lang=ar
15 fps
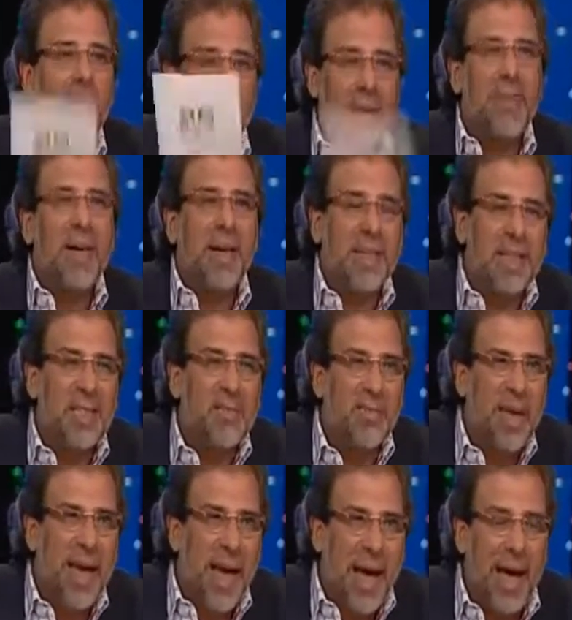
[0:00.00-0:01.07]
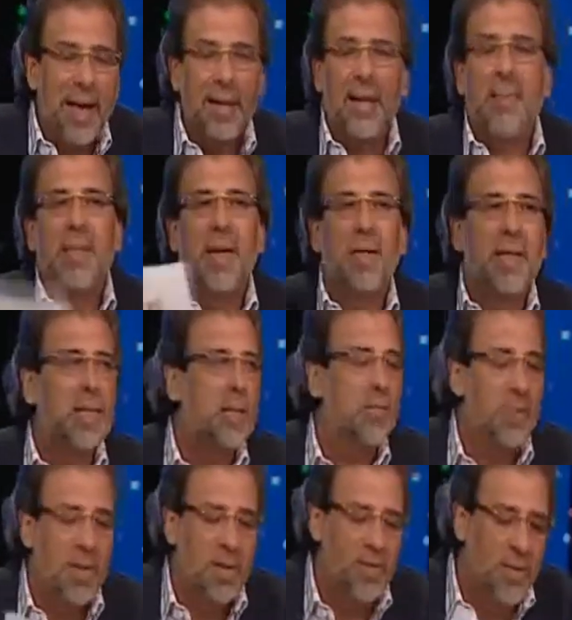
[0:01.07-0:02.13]
لم يلتزم بها احد، لم
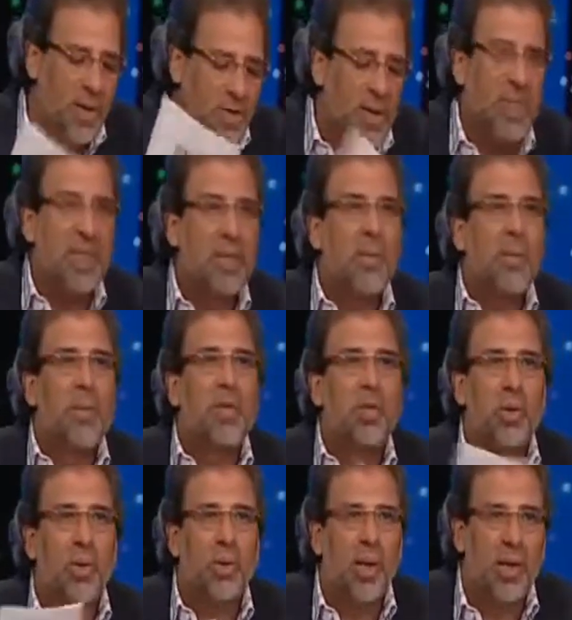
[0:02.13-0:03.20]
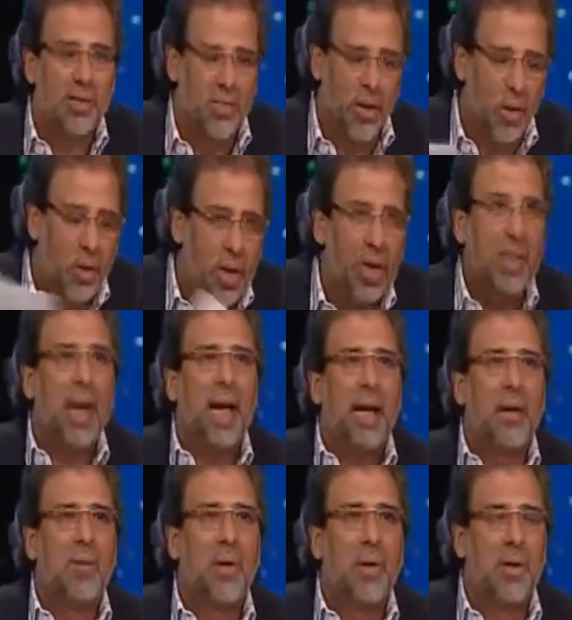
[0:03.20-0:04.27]
يلتزم به في الفصل ما بين السلطات، في حجيه
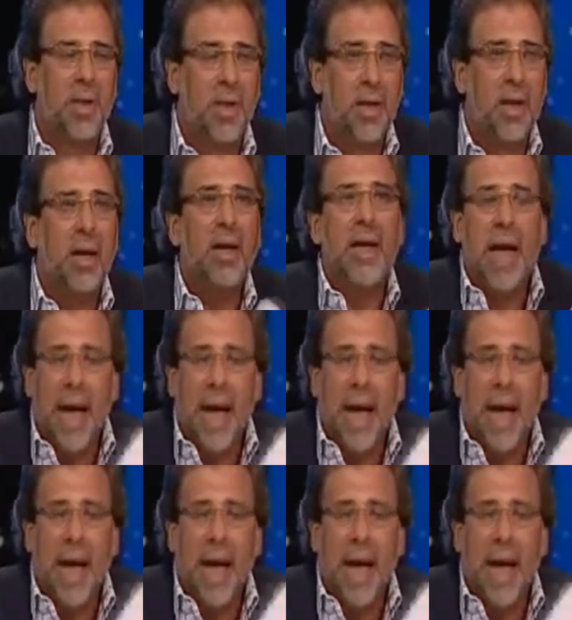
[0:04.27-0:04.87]
الاحكام القضائيه،